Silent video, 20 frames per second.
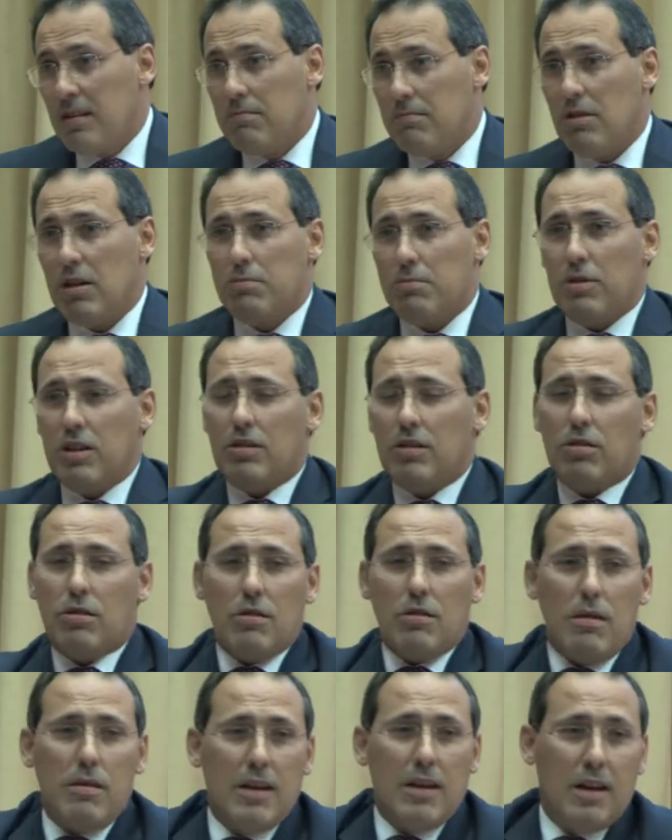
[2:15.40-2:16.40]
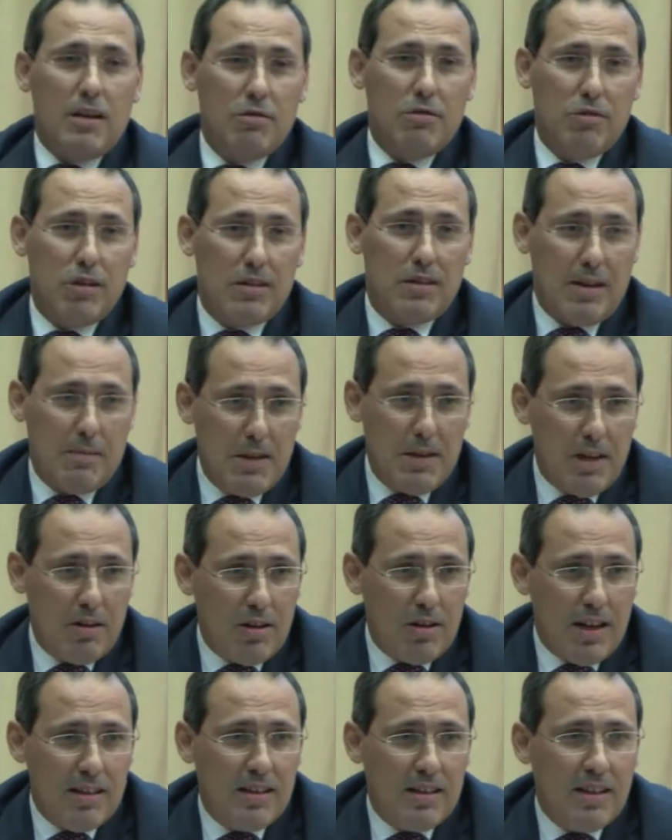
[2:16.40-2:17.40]
Bueno, pues esto lo decía nuestra amiga
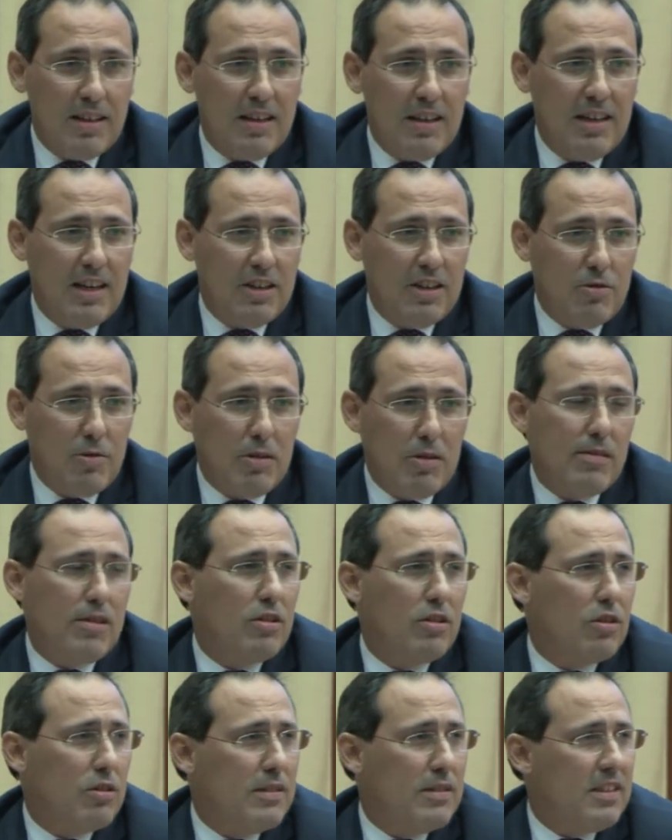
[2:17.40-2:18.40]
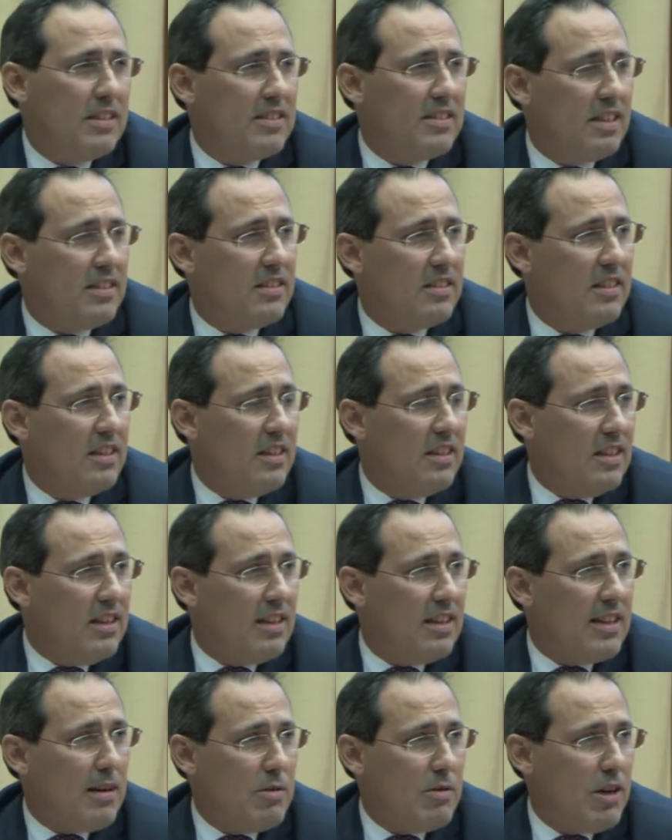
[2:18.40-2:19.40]
Yolanda en el año 1996,
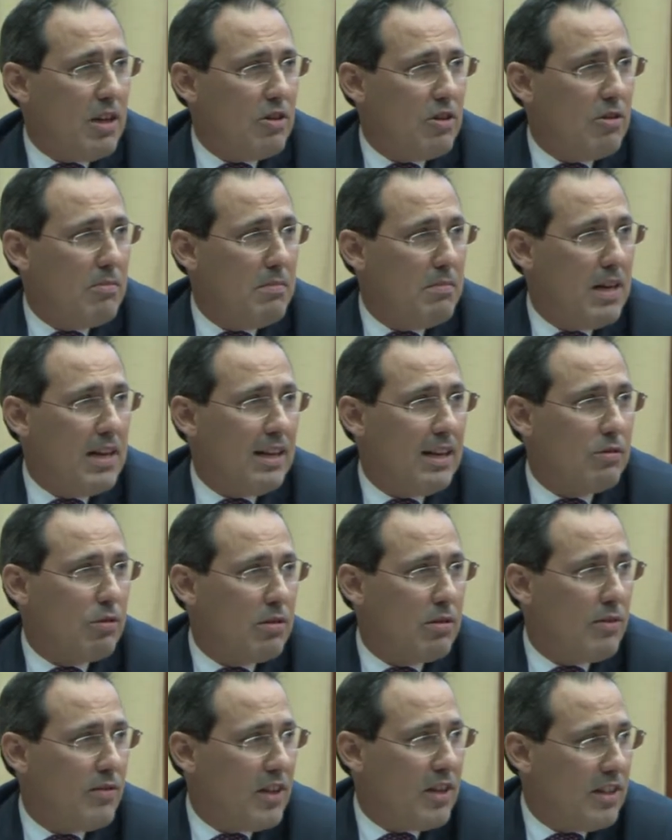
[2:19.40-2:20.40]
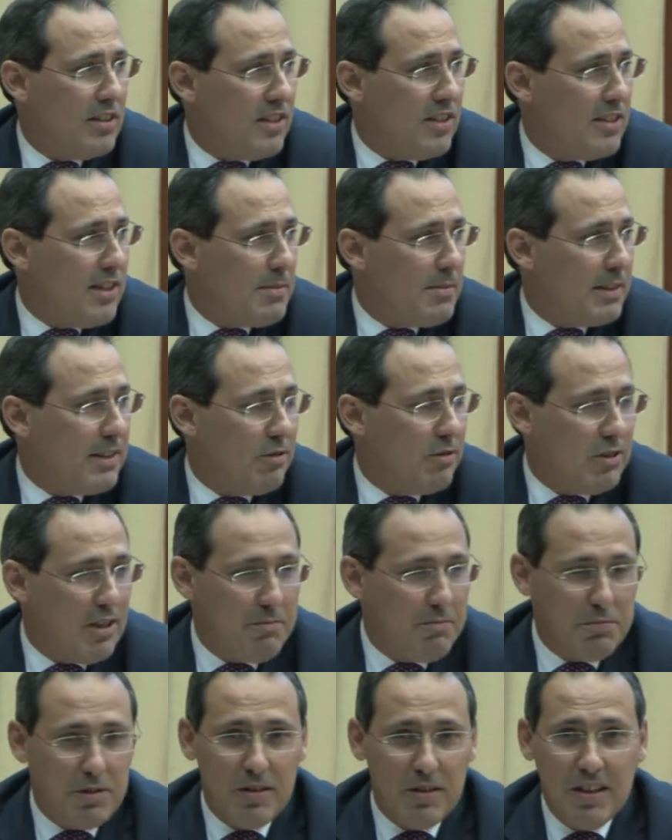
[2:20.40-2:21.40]
estaba en el año 2014, fíjense, si ha pasado
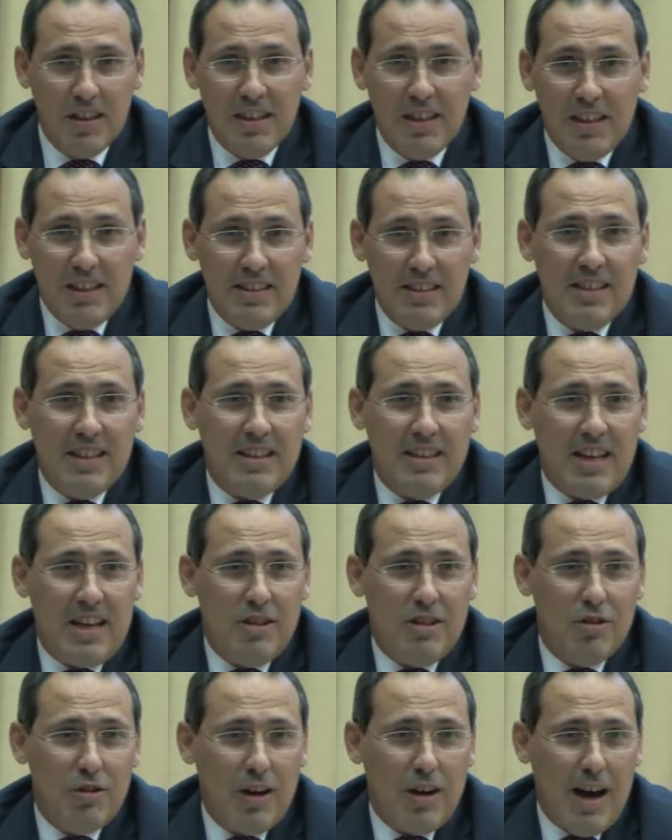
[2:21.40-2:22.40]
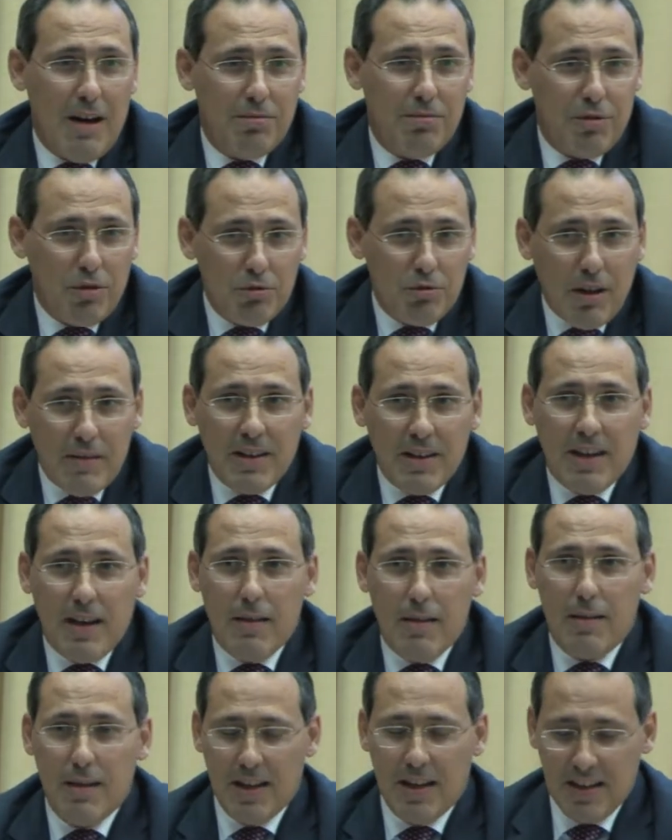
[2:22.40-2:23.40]
tiempo, y sigue teniendo absoluta
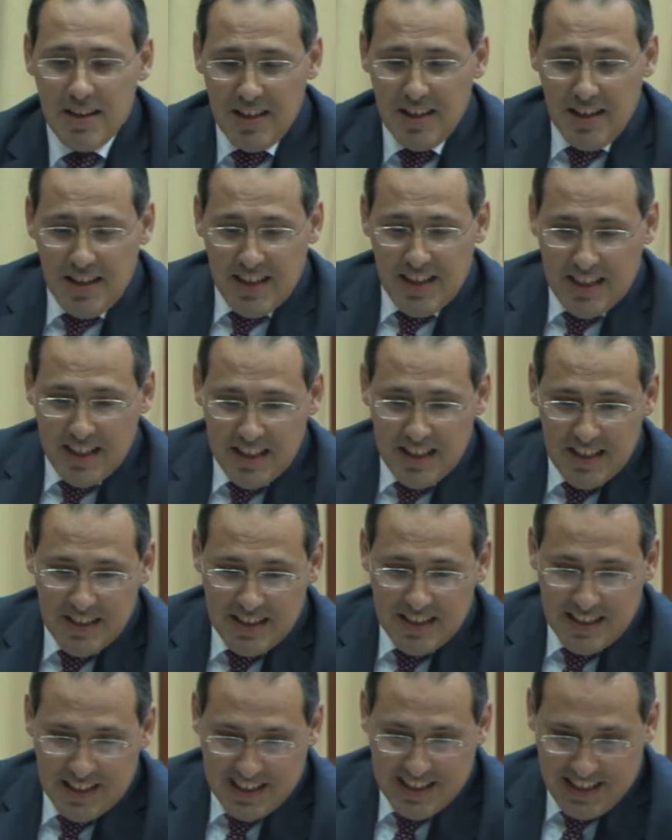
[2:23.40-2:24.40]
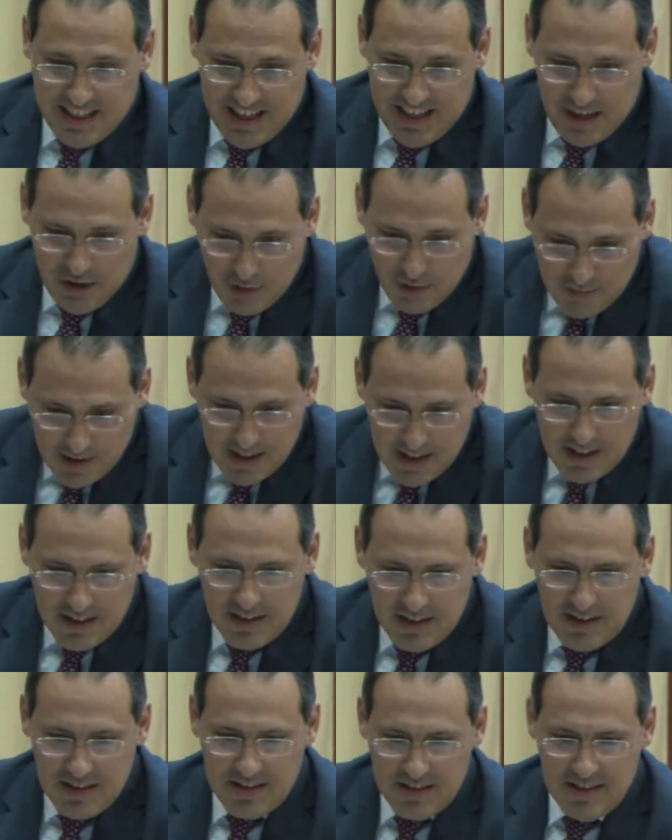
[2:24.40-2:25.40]
vigencia y
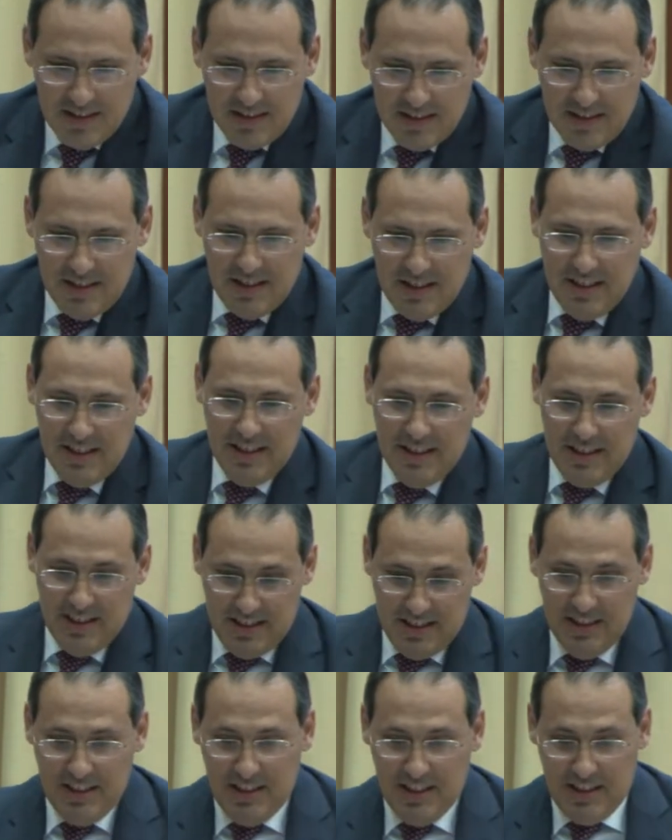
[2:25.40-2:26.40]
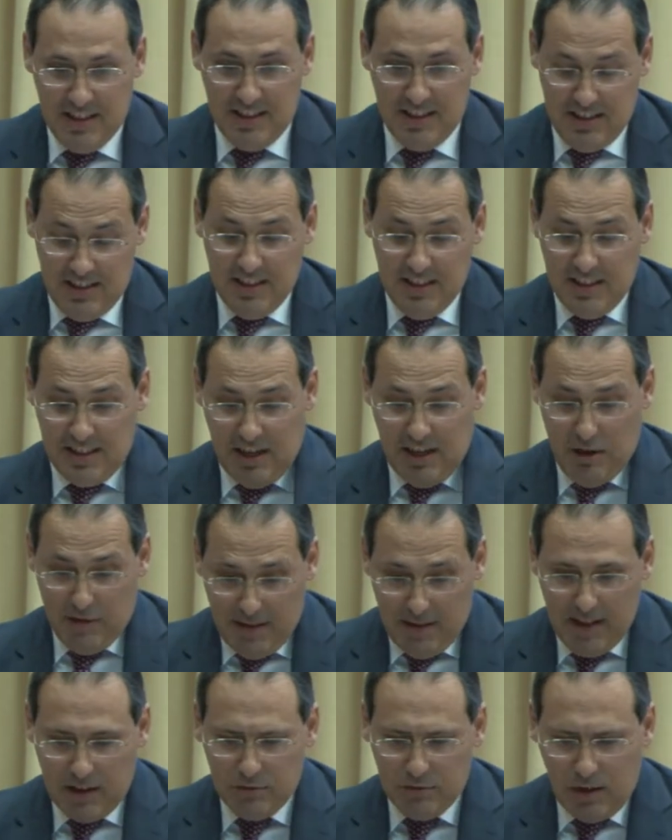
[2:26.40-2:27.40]
renovada, y
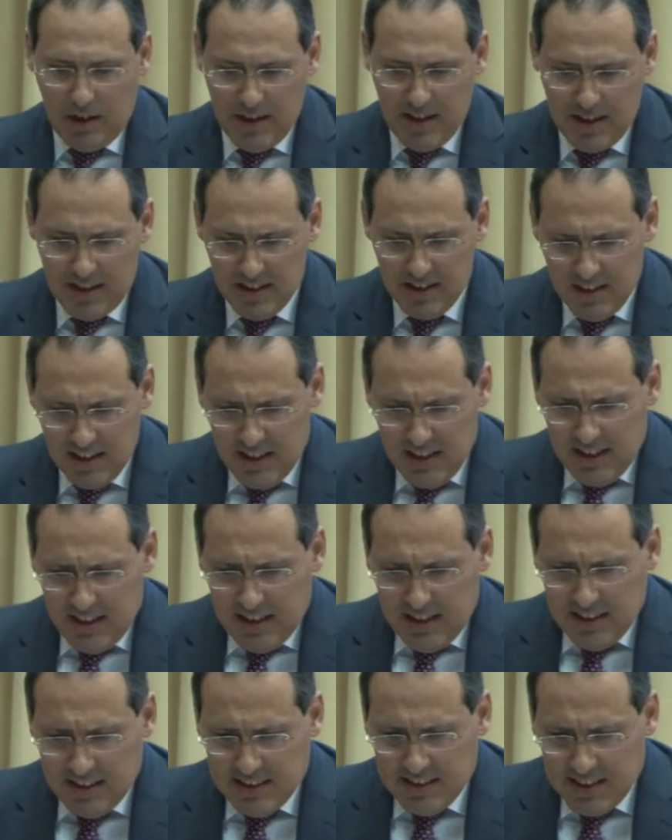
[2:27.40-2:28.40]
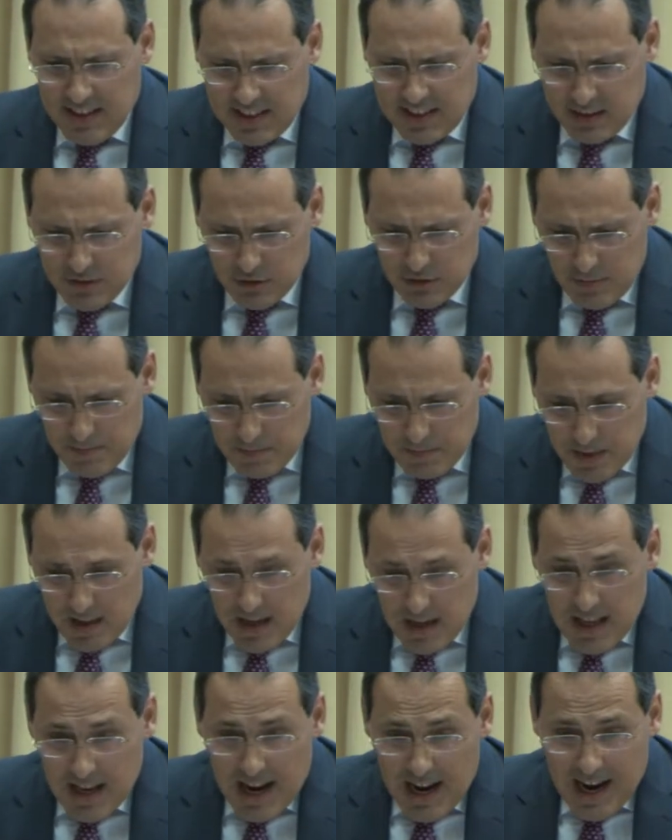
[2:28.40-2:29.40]
renovada actualidad, si acaso.
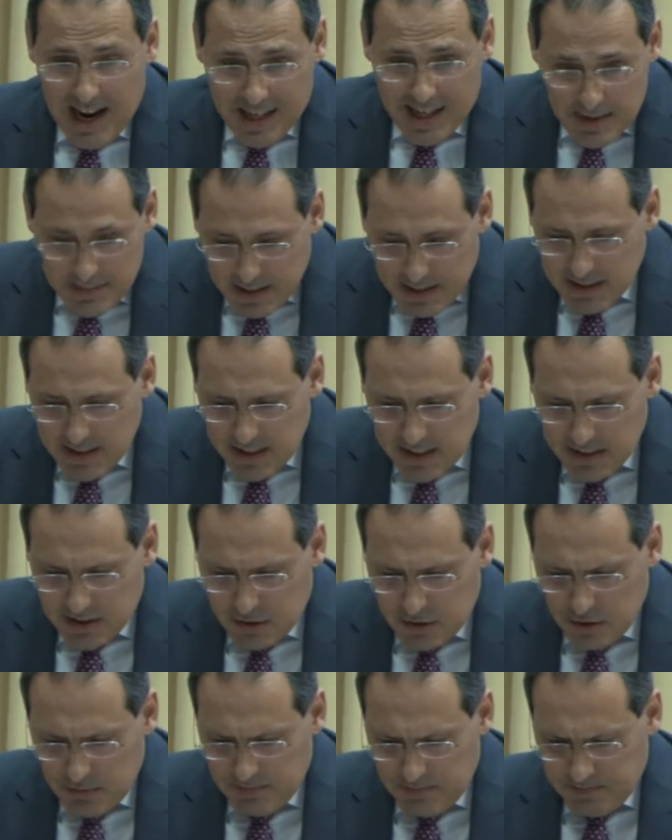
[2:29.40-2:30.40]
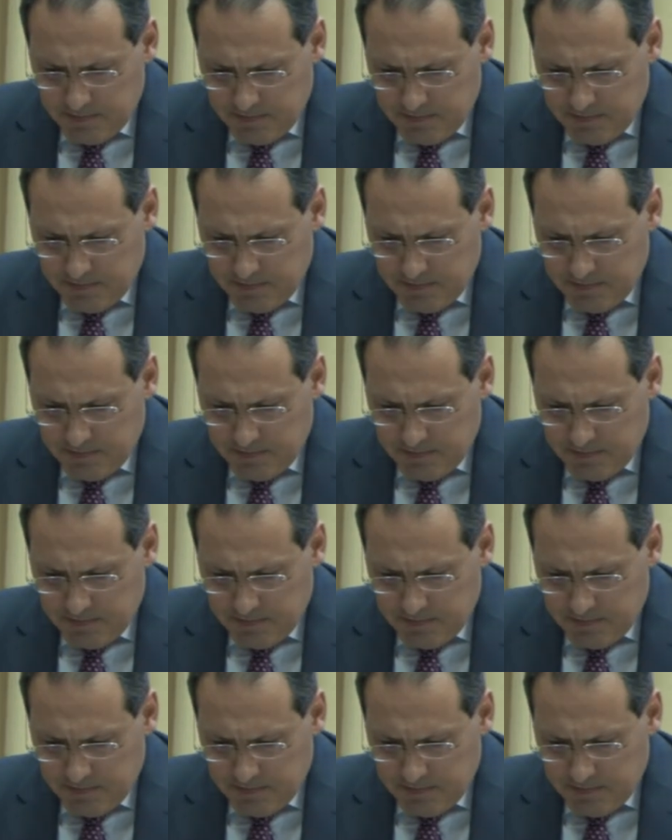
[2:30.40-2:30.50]
Además de esto,